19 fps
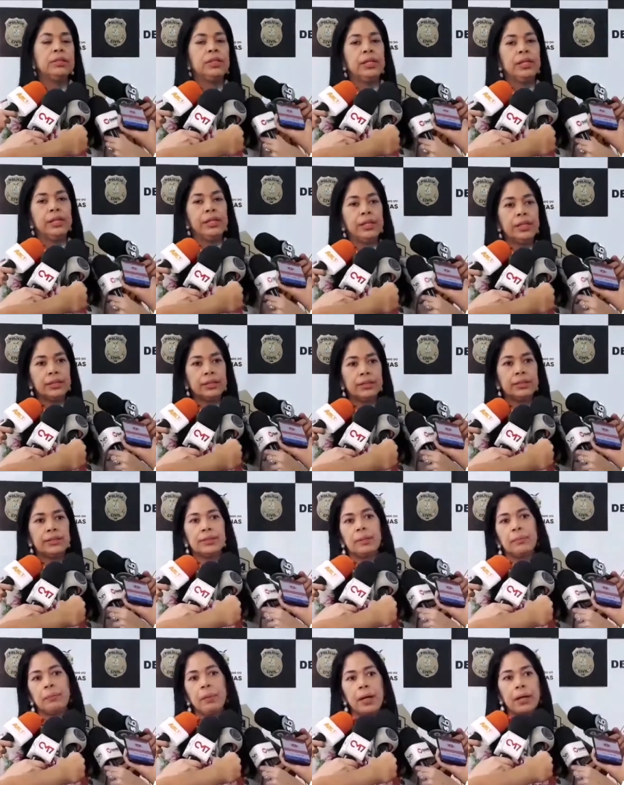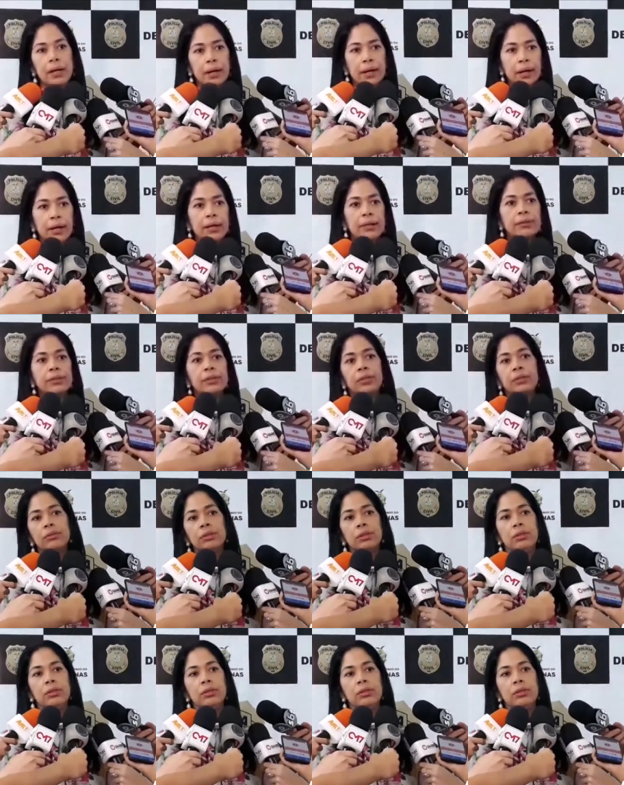teria se separado e não,